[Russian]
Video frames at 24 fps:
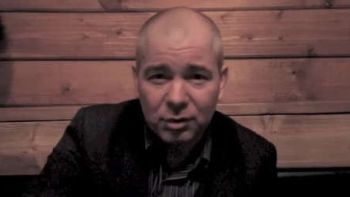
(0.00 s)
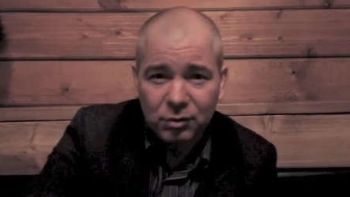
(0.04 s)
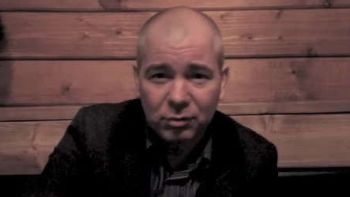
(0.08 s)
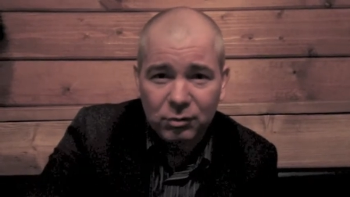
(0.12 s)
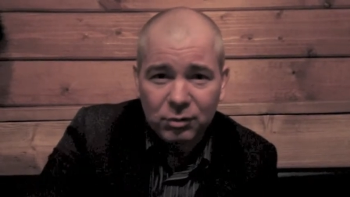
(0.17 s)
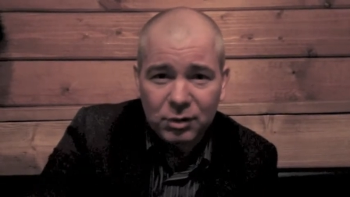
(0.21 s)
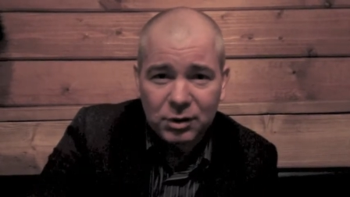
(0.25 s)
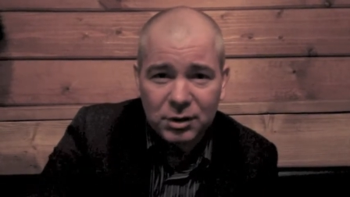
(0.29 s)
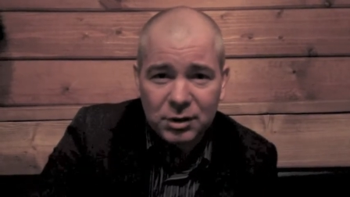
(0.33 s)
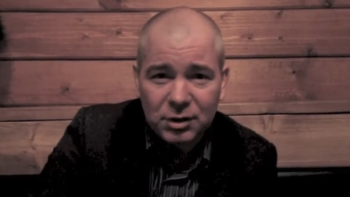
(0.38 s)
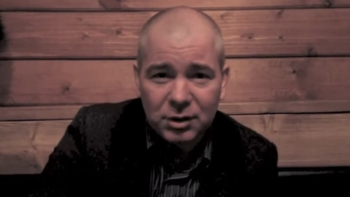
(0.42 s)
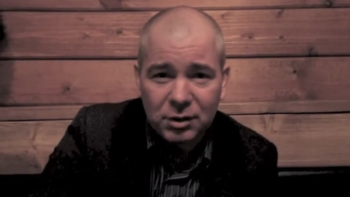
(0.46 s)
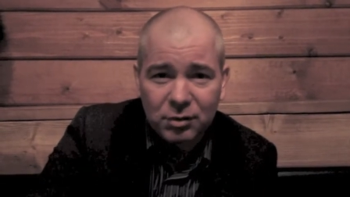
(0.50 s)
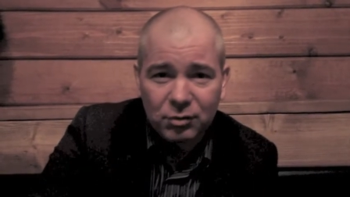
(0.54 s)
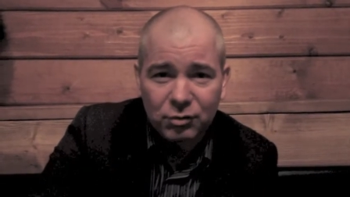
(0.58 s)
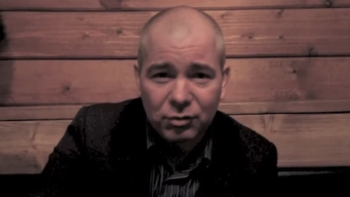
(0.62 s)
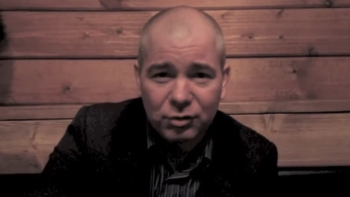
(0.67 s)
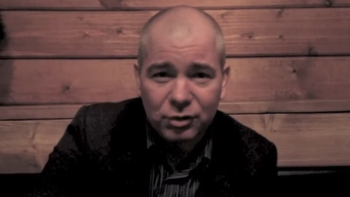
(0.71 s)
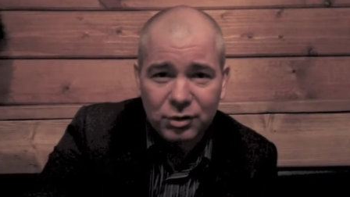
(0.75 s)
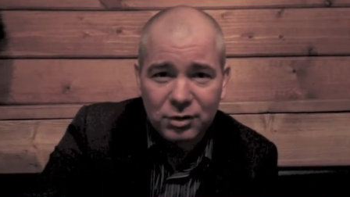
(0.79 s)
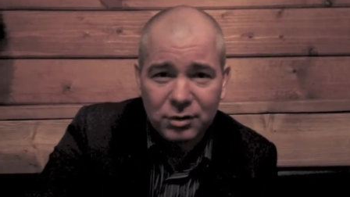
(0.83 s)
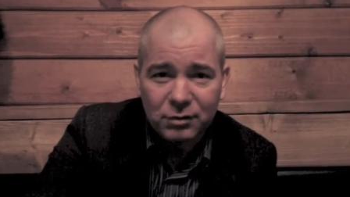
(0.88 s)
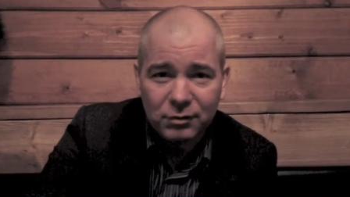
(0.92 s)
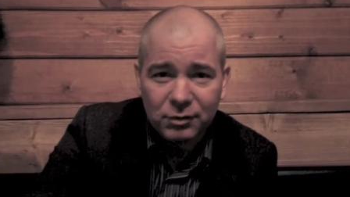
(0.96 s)
но наше
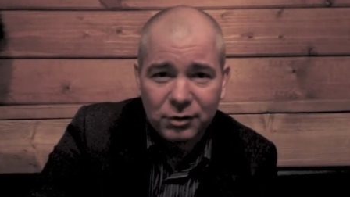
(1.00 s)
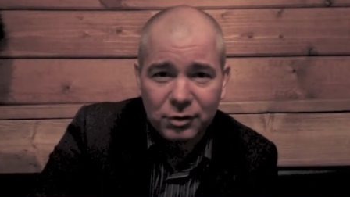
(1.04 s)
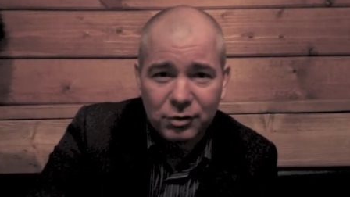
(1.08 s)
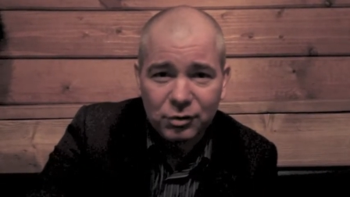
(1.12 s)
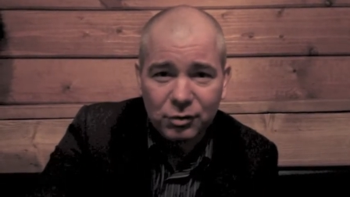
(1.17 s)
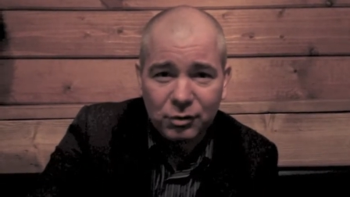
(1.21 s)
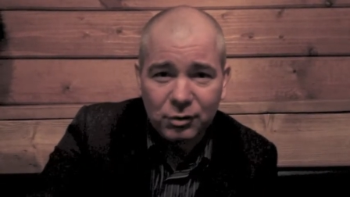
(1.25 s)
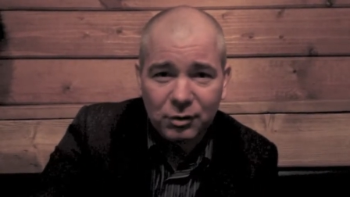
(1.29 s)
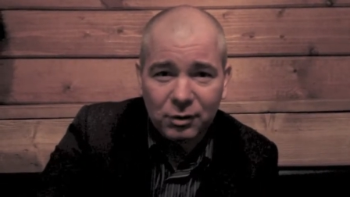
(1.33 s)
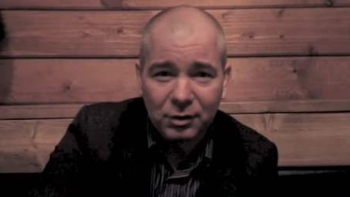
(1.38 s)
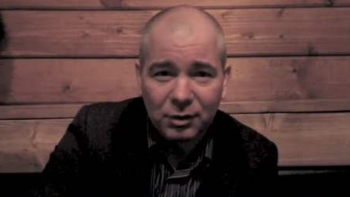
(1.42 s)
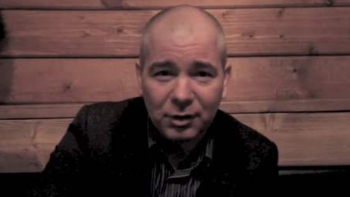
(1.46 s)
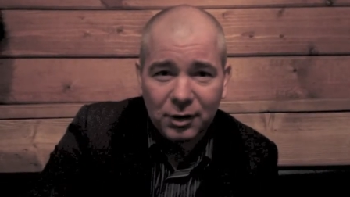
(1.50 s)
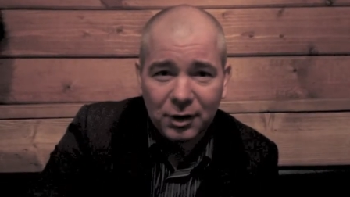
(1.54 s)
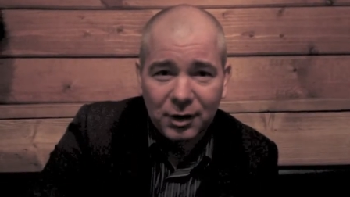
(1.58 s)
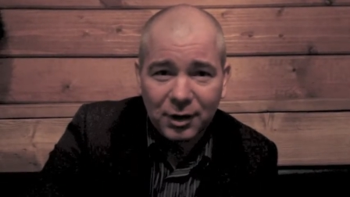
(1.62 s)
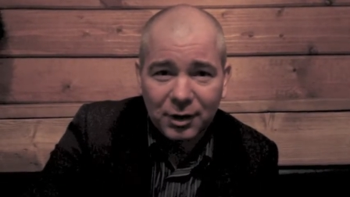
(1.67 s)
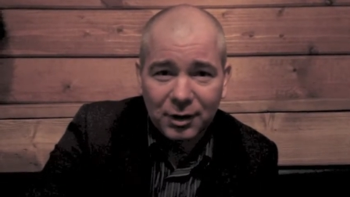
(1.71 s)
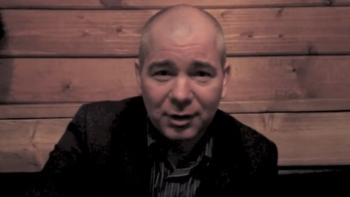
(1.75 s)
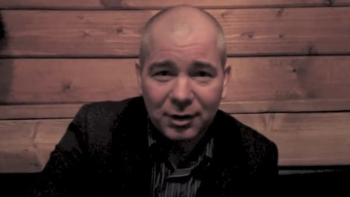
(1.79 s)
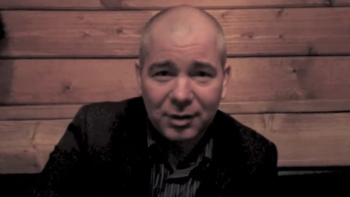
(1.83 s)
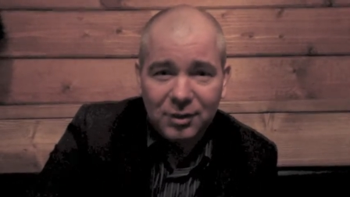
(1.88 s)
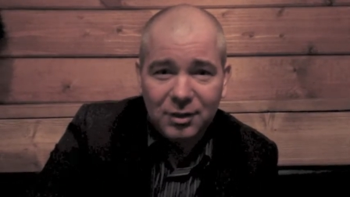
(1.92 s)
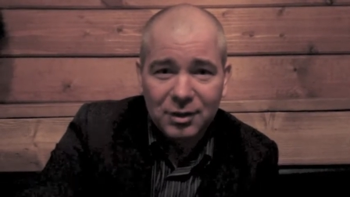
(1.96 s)
сотрудничество еще
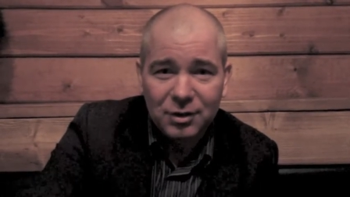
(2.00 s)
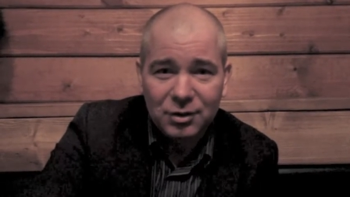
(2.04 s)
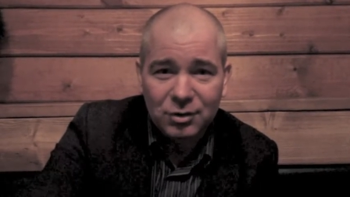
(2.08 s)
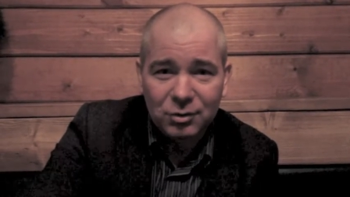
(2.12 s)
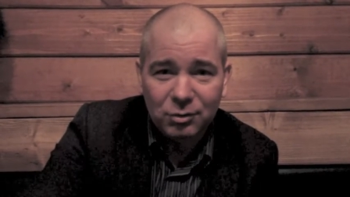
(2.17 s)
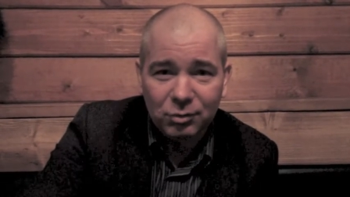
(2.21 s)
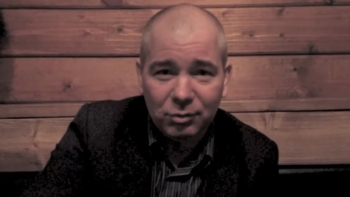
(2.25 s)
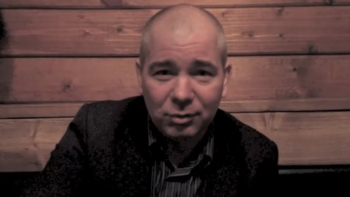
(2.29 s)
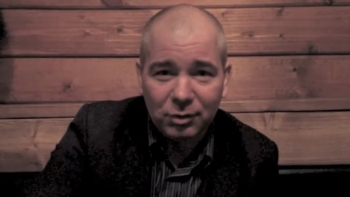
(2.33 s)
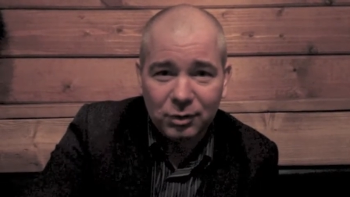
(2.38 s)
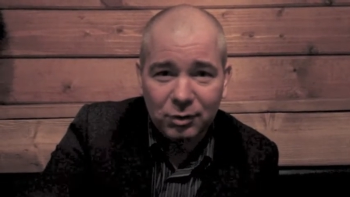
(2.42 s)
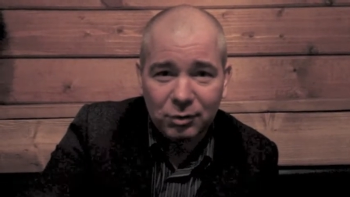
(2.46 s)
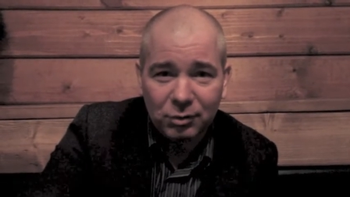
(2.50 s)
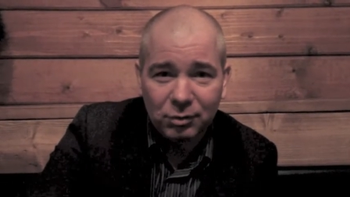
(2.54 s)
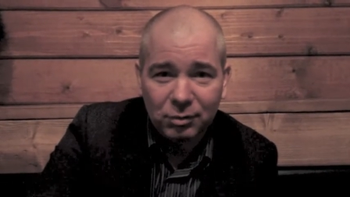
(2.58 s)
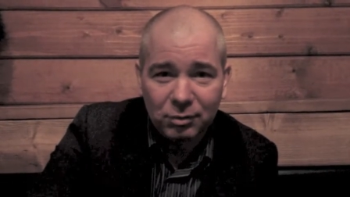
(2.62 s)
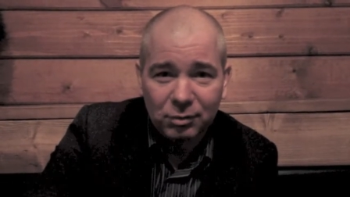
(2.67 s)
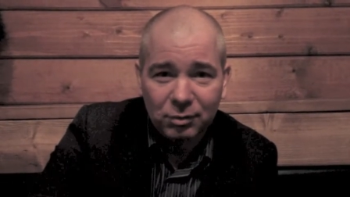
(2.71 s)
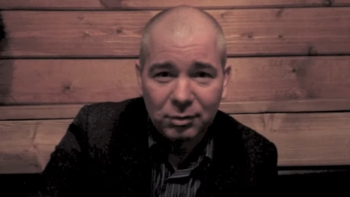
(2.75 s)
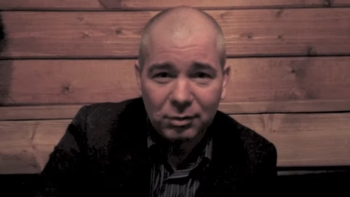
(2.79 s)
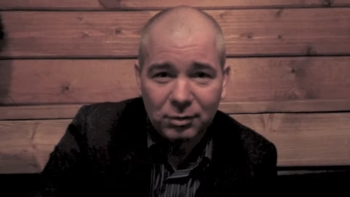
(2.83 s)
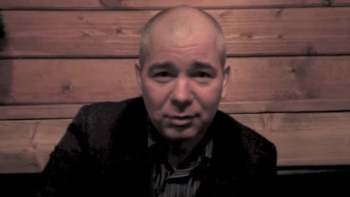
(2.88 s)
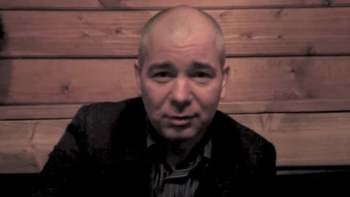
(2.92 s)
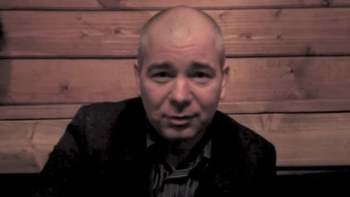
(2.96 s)
не дошло до
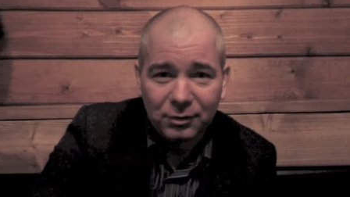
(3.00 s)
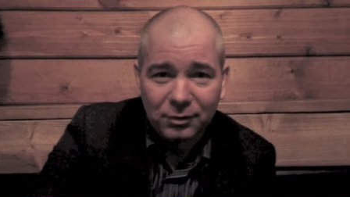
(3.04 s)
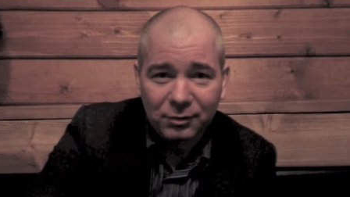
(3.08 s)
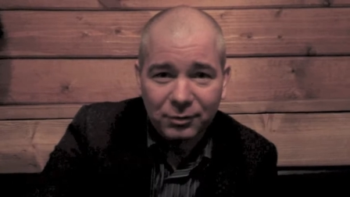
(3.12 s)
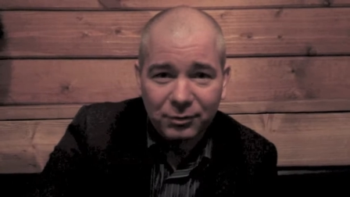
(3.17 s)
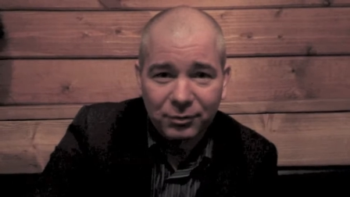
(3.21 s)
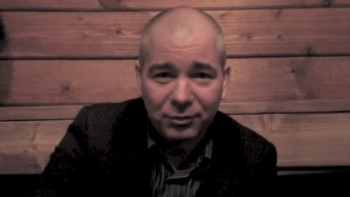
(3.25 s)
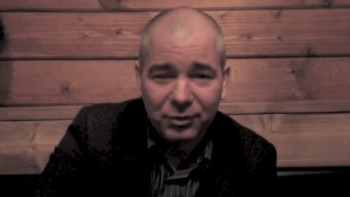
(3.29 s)
угу.